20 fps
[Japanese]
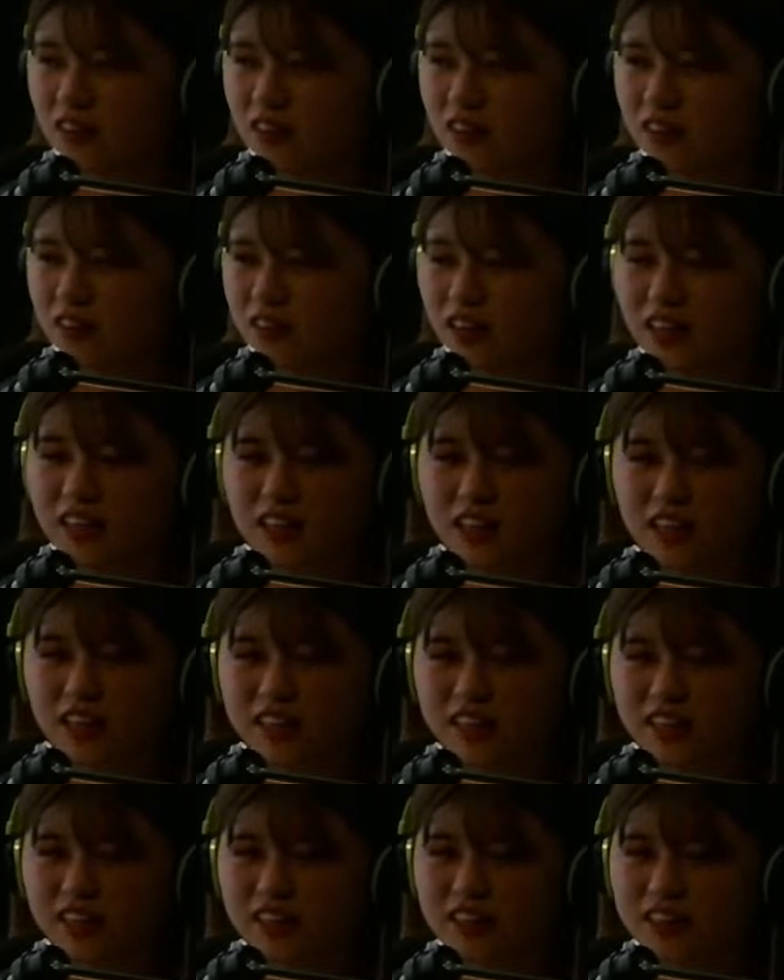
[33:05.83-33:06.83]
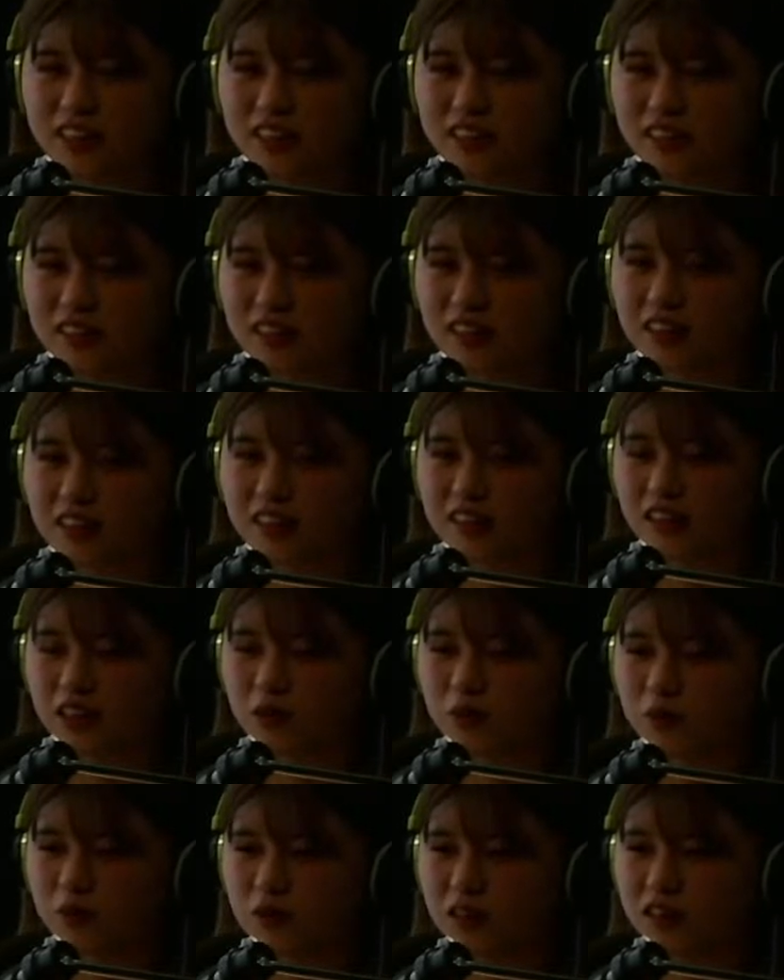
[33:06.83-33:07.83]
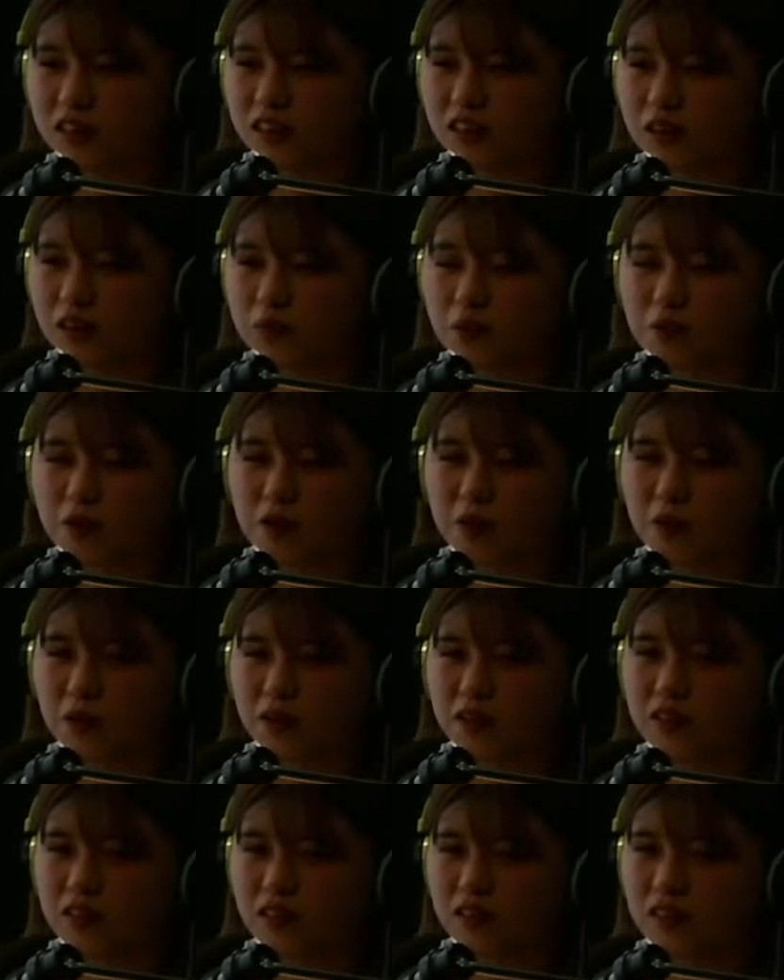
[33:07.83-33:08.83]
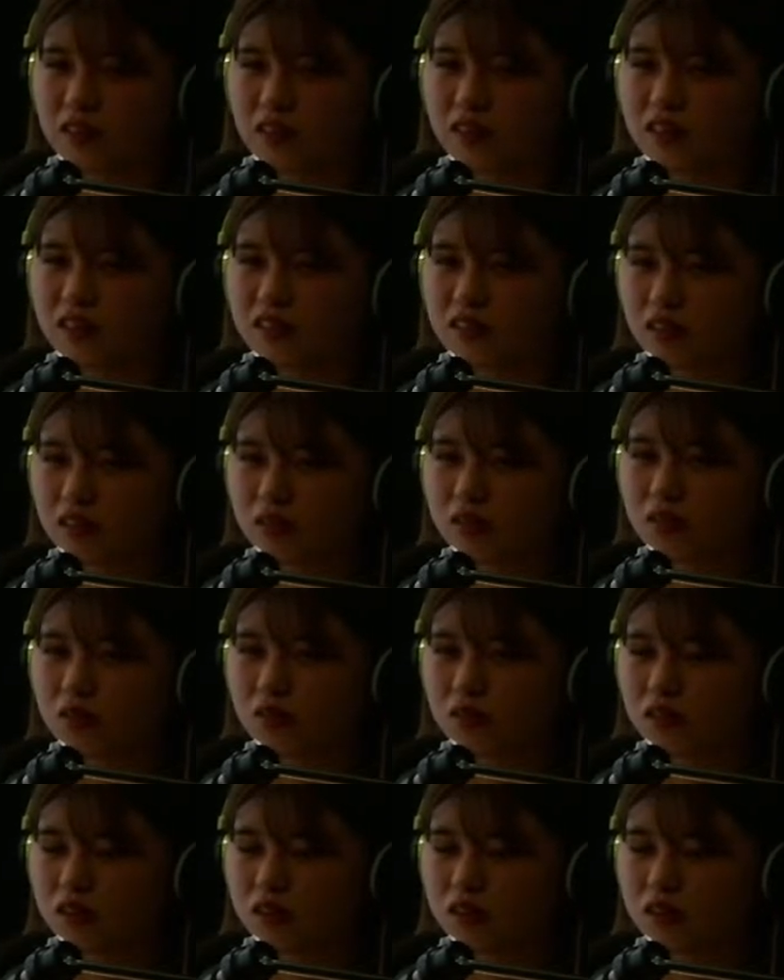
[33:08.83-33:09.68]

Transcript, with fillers: う、なーなーになっちゃって、何もできないまま終わっちゃったんですけど、